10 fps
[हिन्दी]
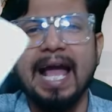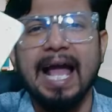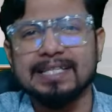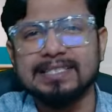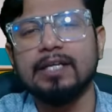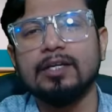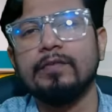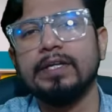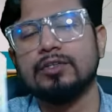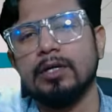
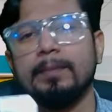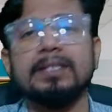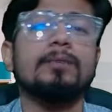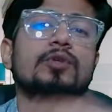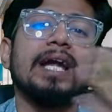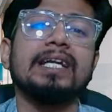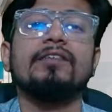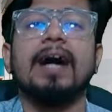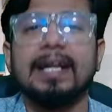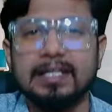एसाइक्लोविर जो है मतलब जो
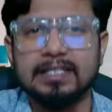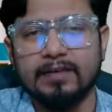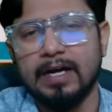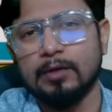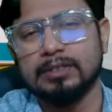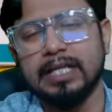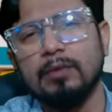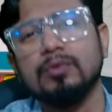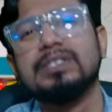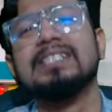एंटीवायरल दवा होता है
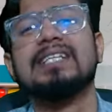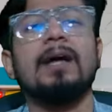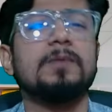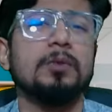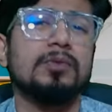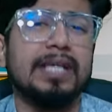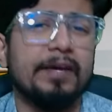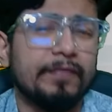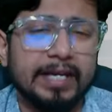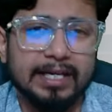उस हिसाब से उतना
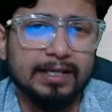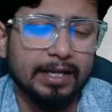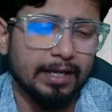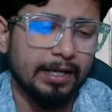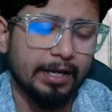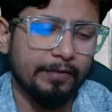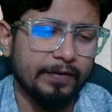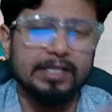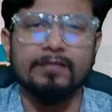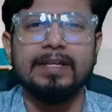
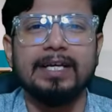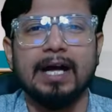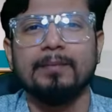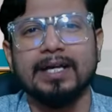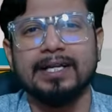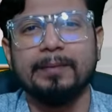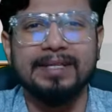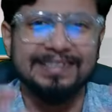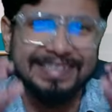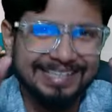इफेक्टिवली काम करने
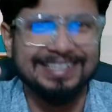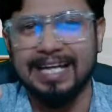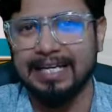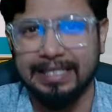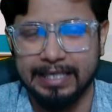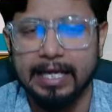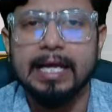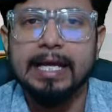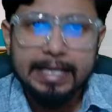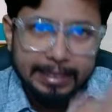में दिखता नहीं है
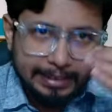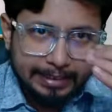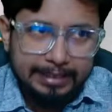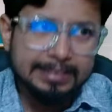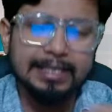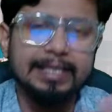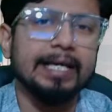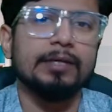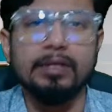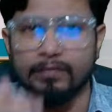इसलिए
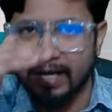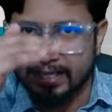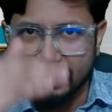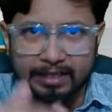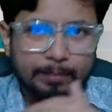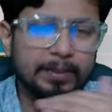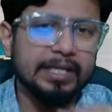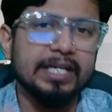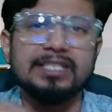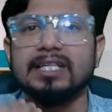क्योंकि वायरल
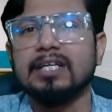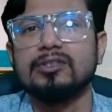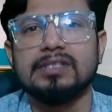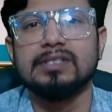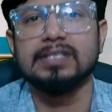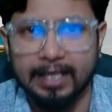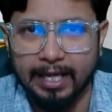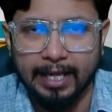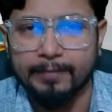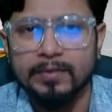रेप्लीकेशन का जो साइकिल
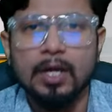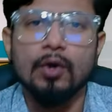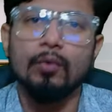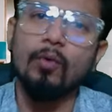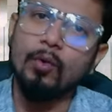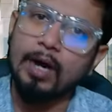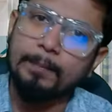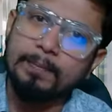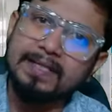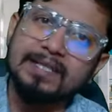है वो
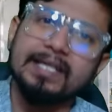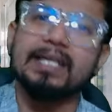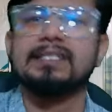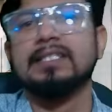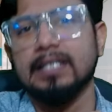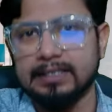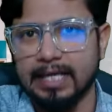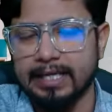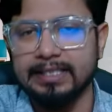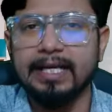अपने तरीके से चलता
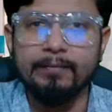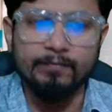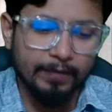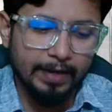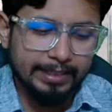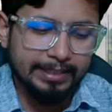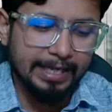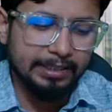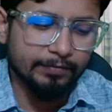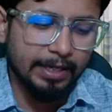है ये ये
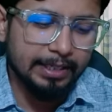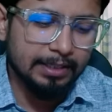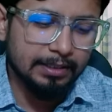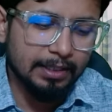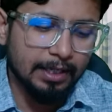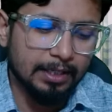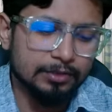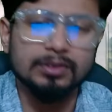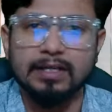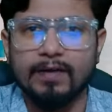एंटीवायरल
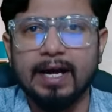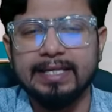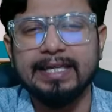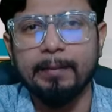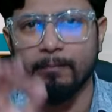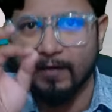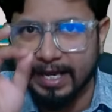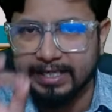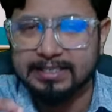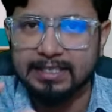जो दवा है ये
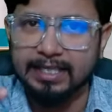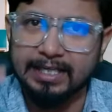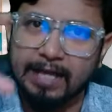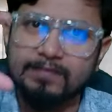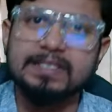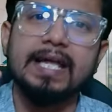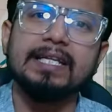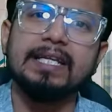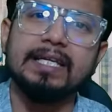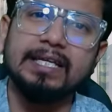वायरस की लाइफस्टाइल
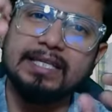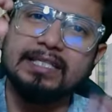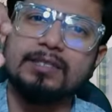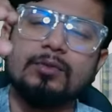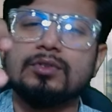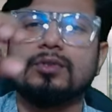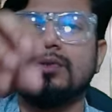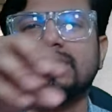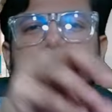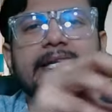के, के कुछ कुछ
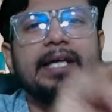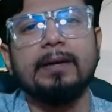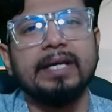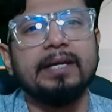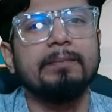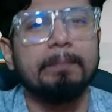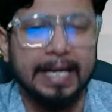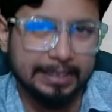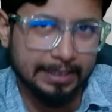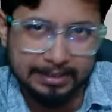कुछ एरिया में
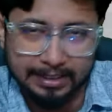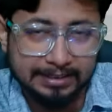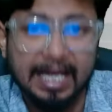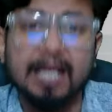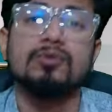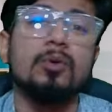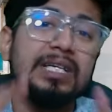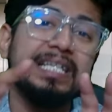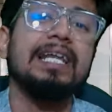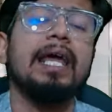इंपैक्ट कर सकता है उसको
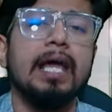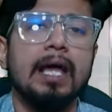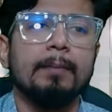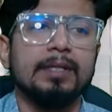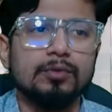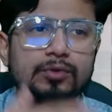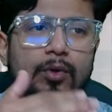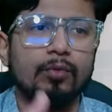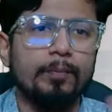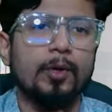डीले मतलब उसको
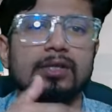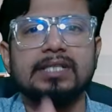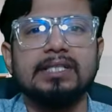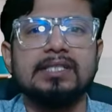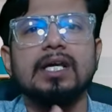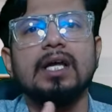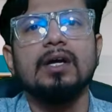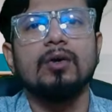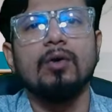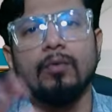वो प्रोसेस
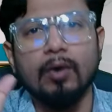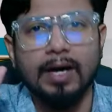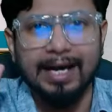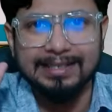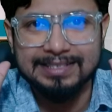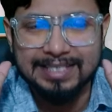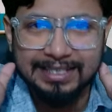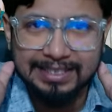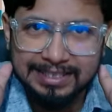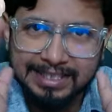को वो
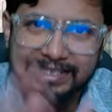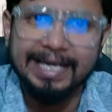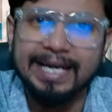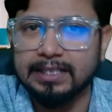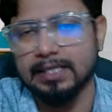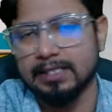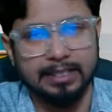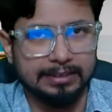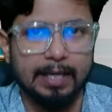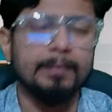जल्दी से जल्दी एंड कर
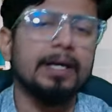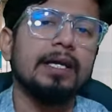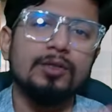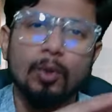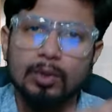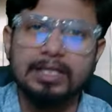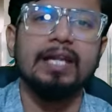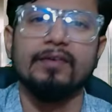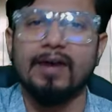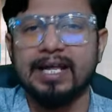सकता है मगर
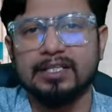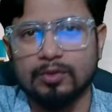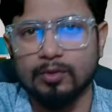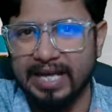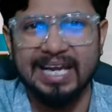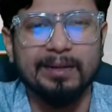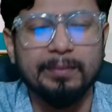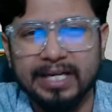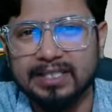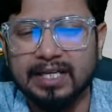टोटली वायरस को
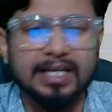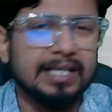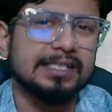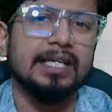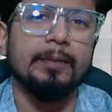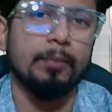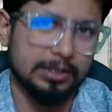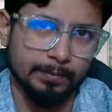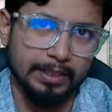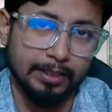एलिमिनेट करना इसके लिए
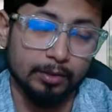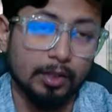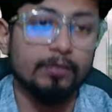पॉसिबल नहीं होता और